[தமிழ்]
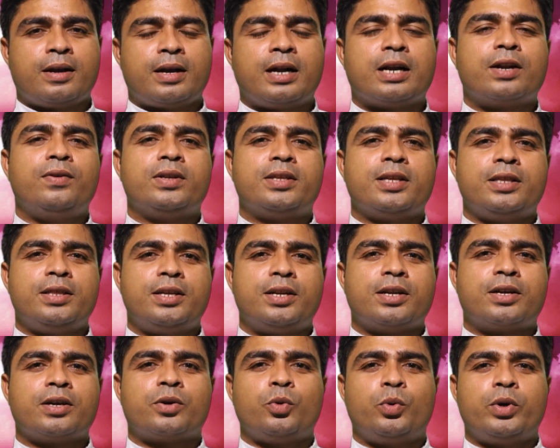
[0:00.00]
கடவுள்
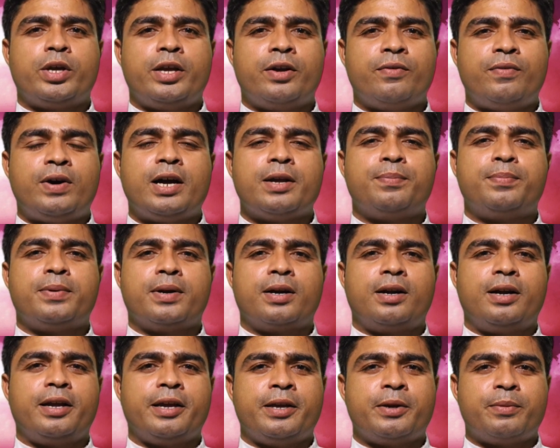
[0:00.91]
தந்திருக்கக்கூடிய
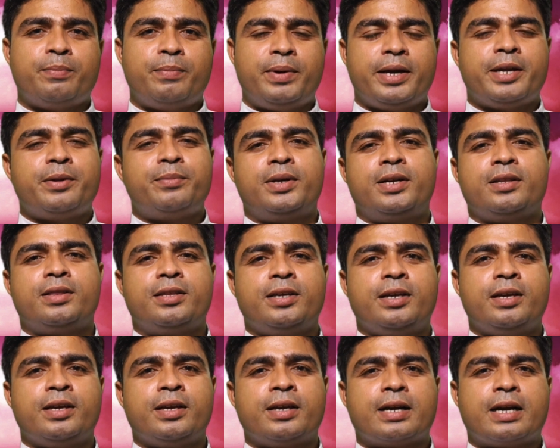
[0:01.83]
வாய்ப்புகளை
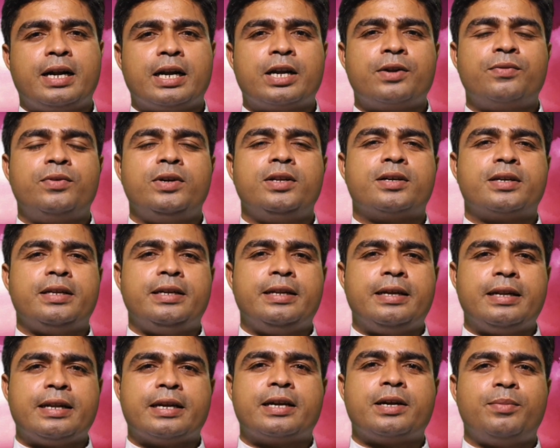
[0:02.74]
பயன்படுத்தி கடவுளுக்கு
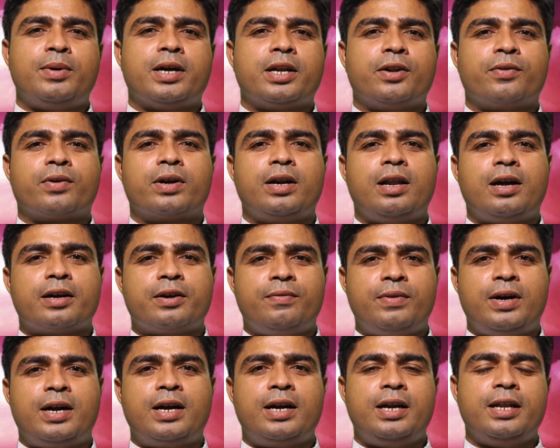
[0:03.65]
நெருக்கமானவர்களாக
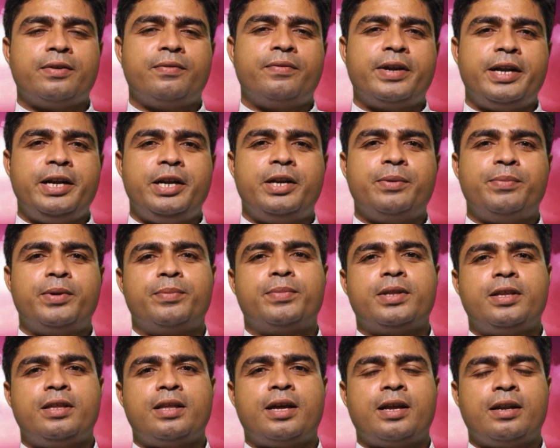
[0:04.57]
வாழ வேண்டும்
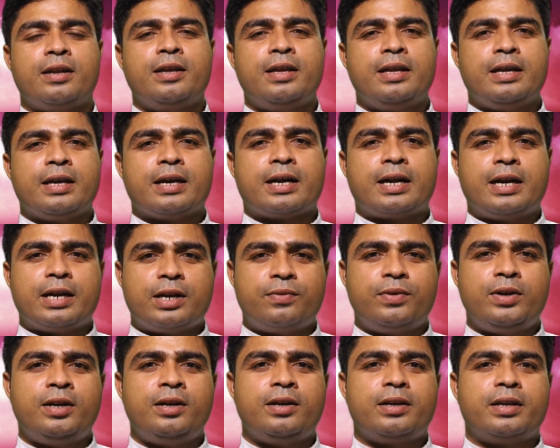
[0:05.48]
என்பதுதான்
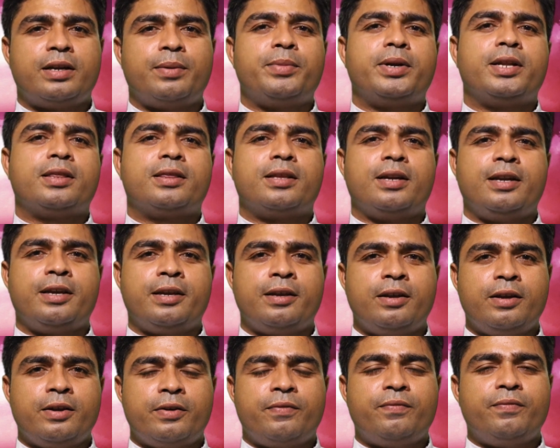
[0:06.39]
கடவுள் நம்மிடத்திலே
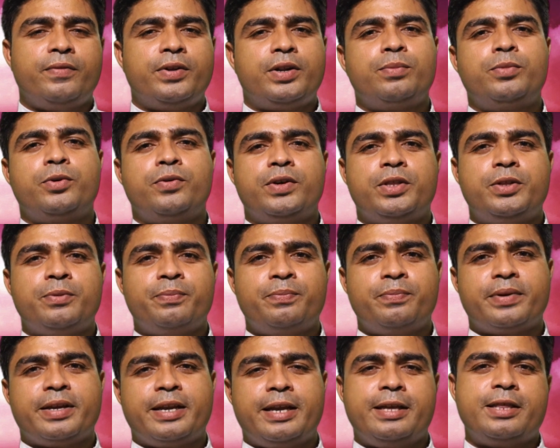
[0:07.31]
விரும்புவதும்
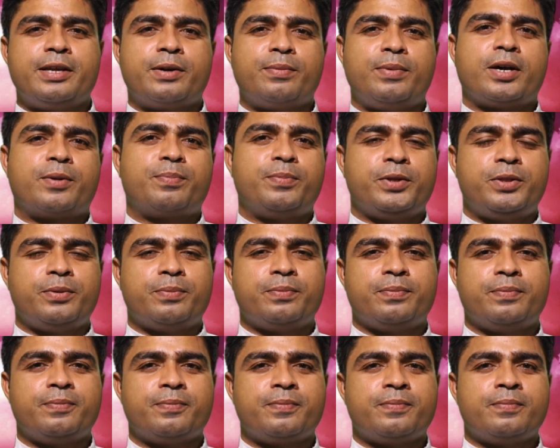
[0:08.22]
எதிர்பார்ப்பதும்
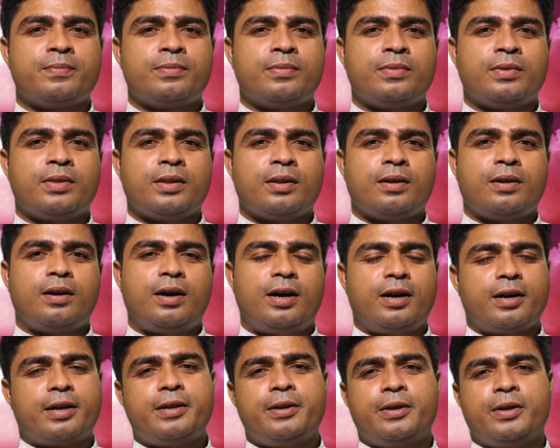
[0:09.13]

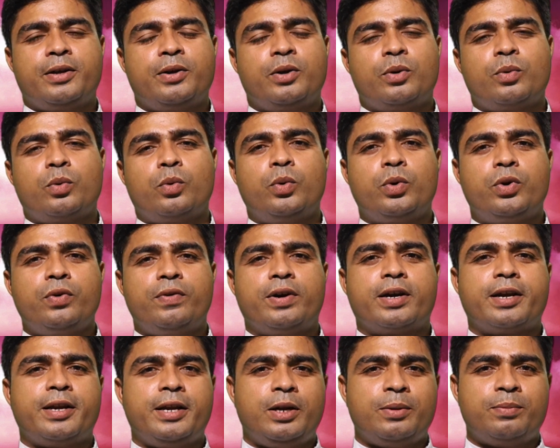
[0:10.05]
ஆக ஒரு
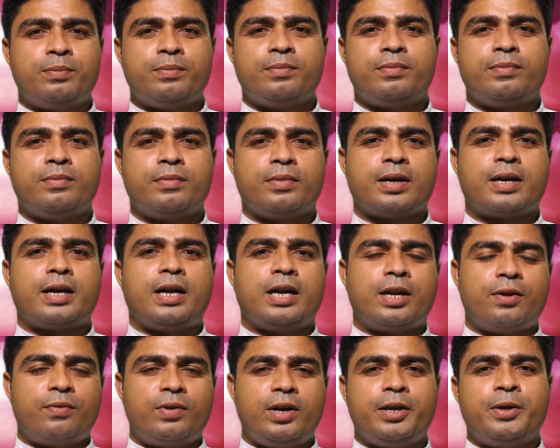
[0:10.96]
வகையிலும்
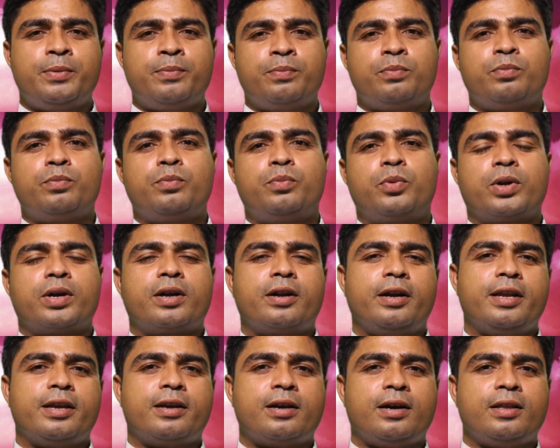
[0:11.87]
கடவுளையும்
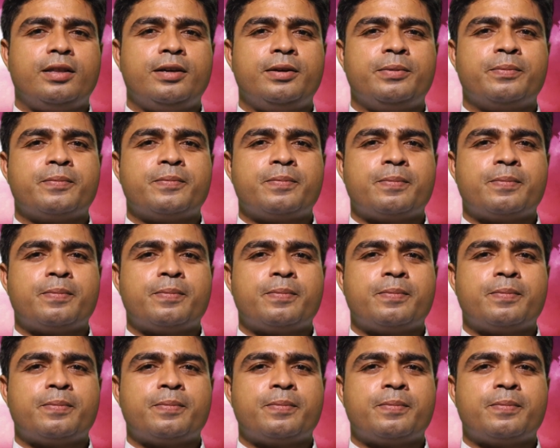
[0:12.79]
புறக்கணிக்காது